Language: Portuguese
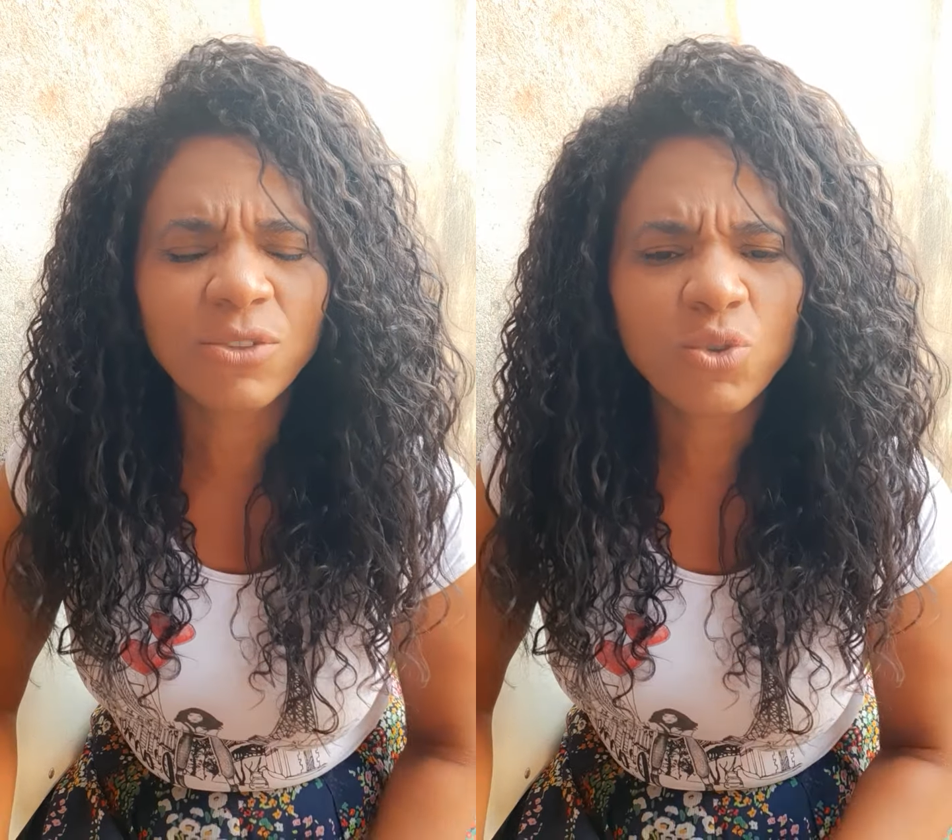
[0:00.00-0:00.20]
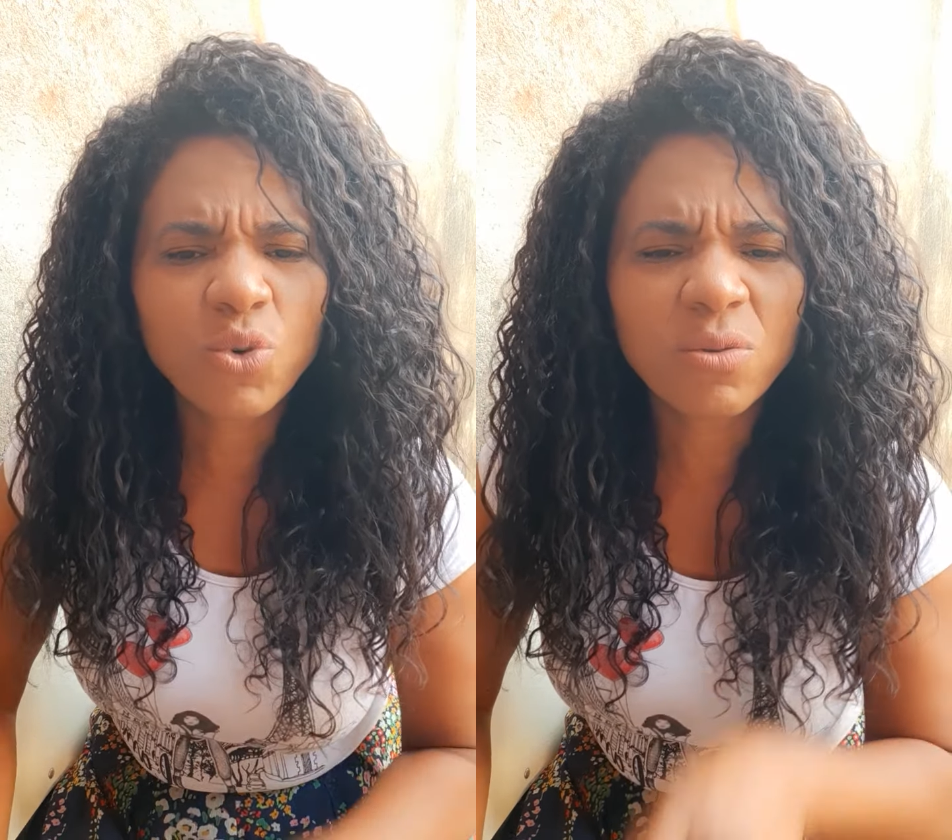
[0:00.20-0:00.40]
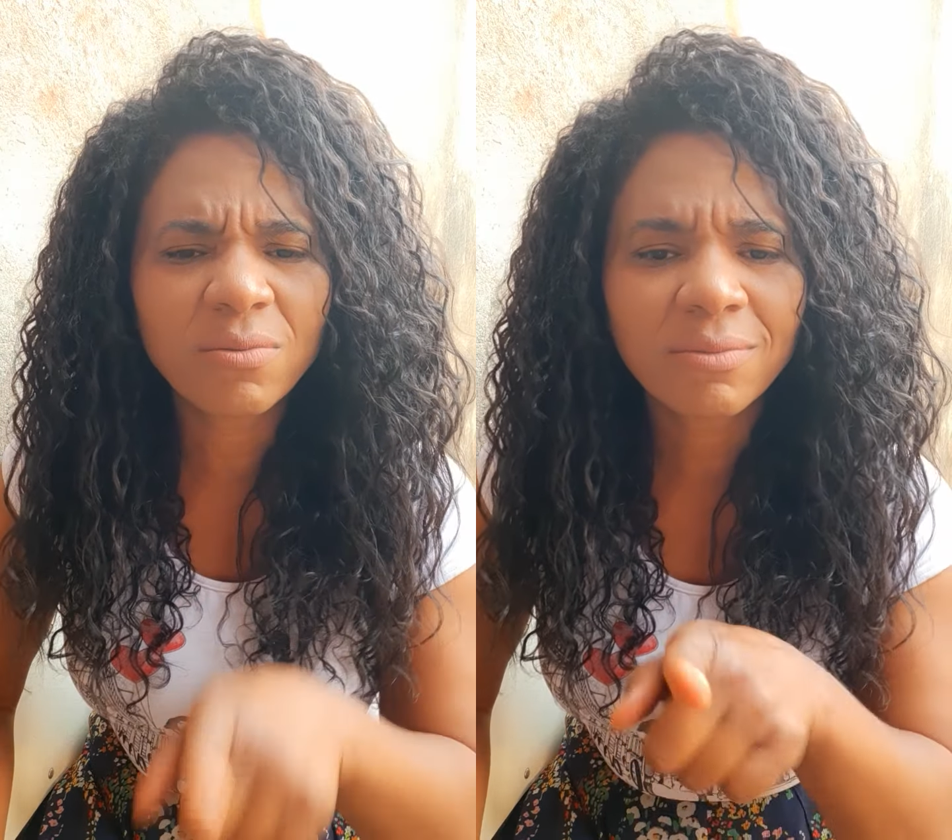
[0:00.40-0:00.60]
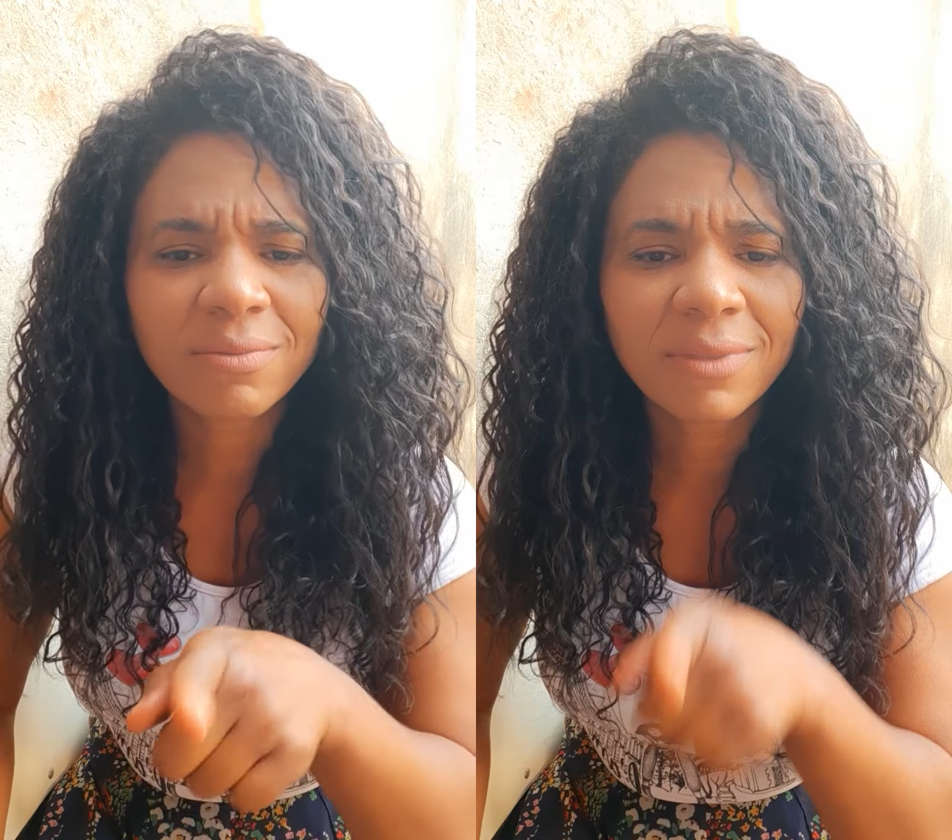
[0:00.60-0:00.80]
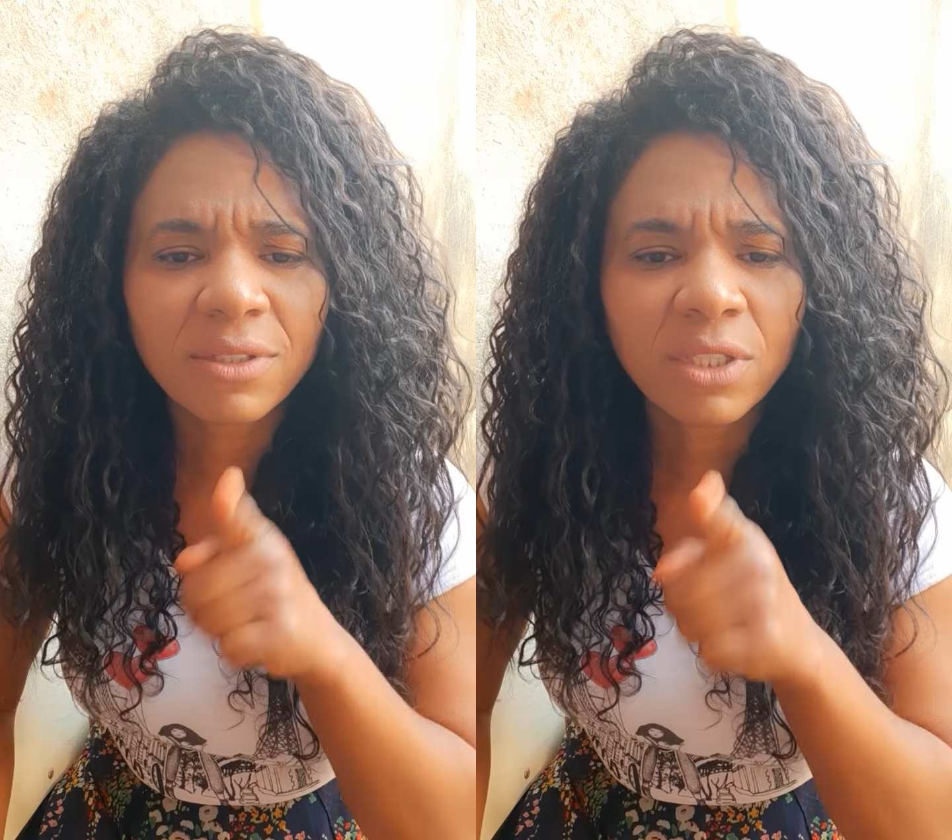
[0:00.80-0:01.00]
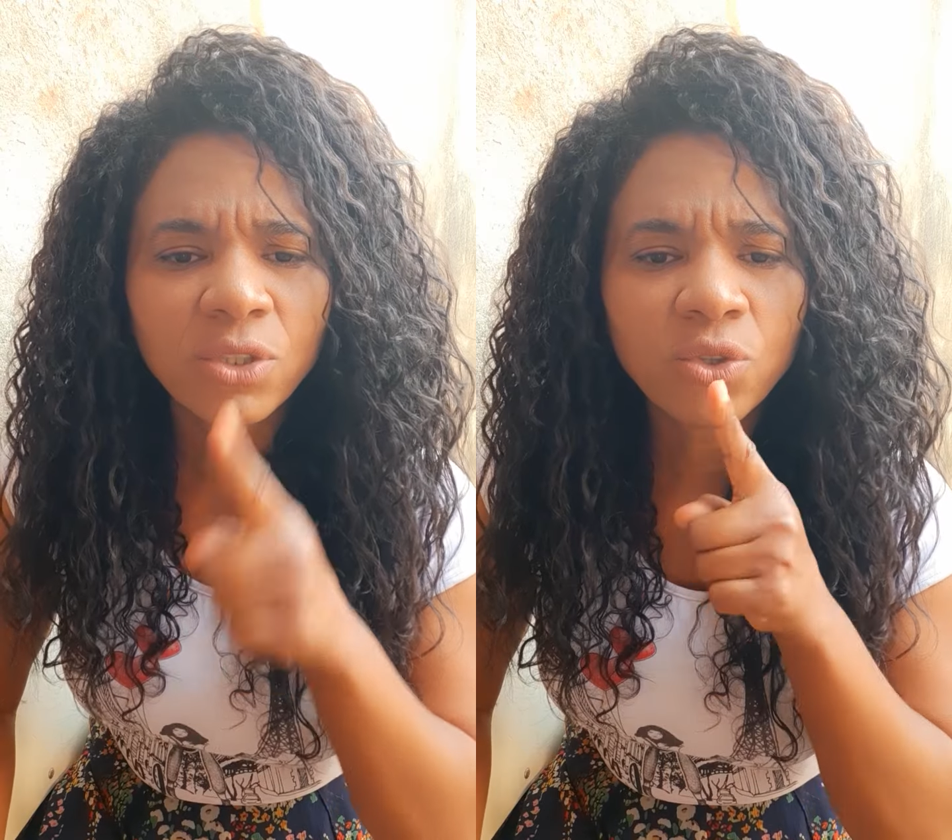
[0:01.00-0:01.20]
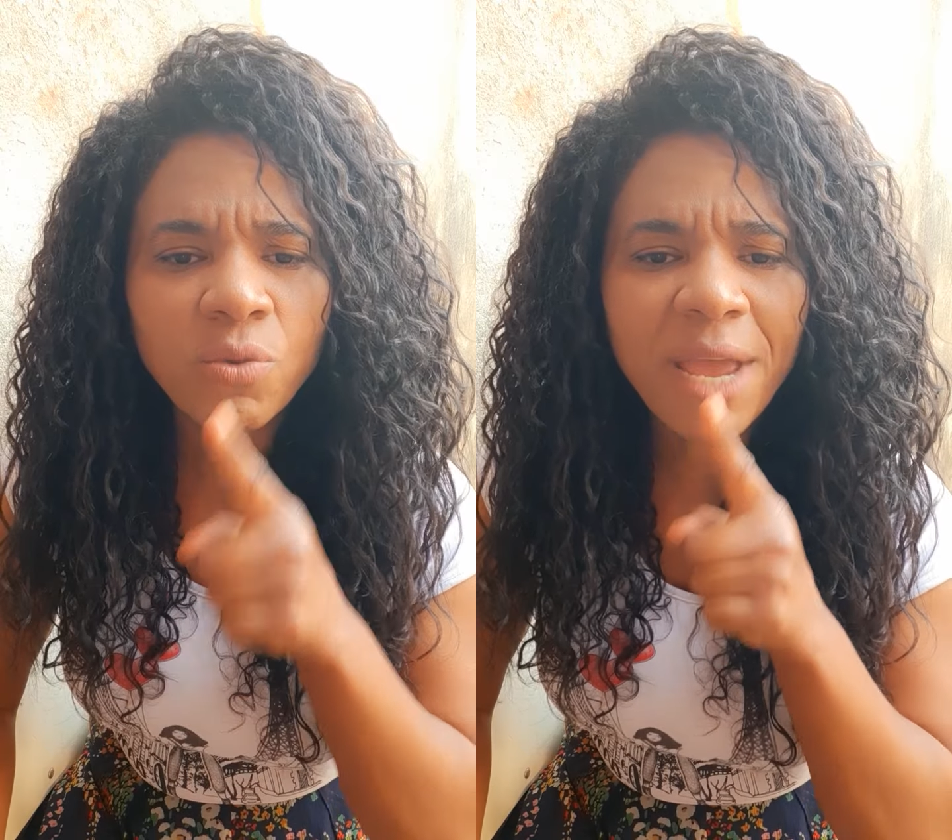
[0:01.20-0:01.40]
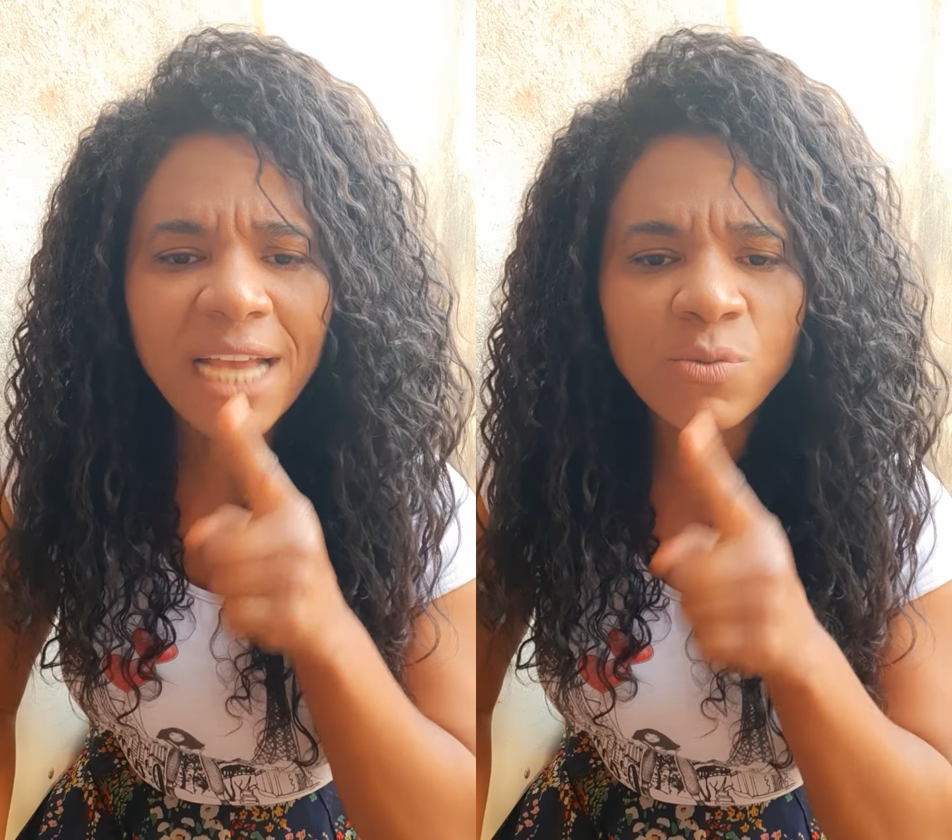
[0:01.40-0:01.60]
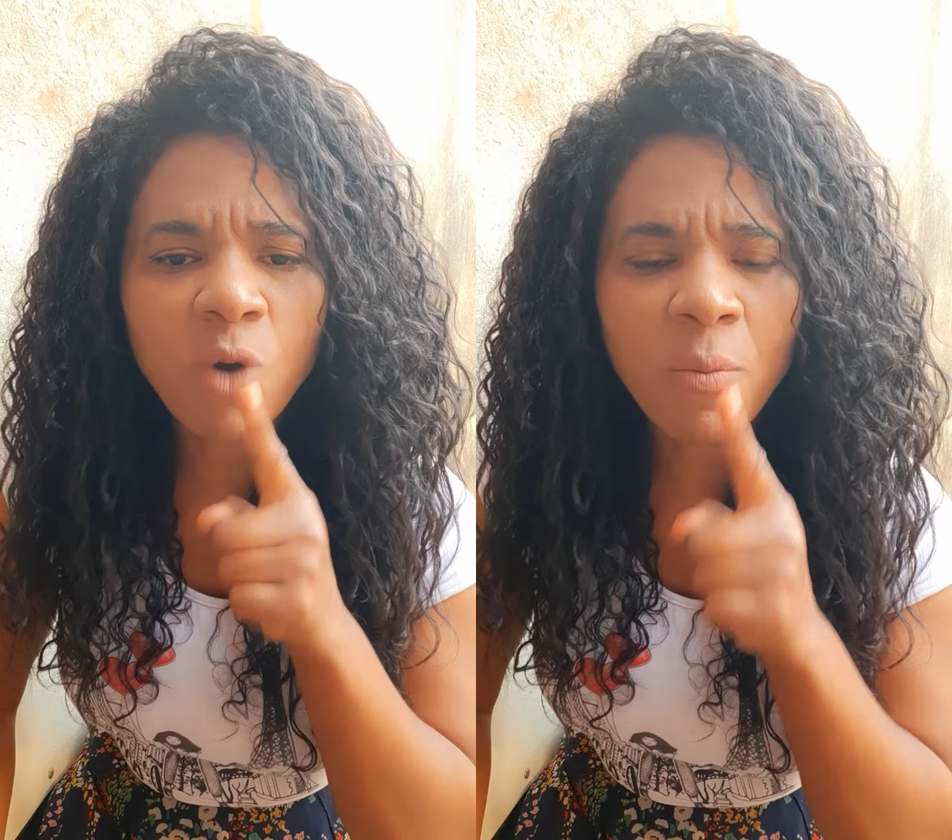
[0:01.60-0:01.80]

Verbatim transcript: Tu, tu mesmo,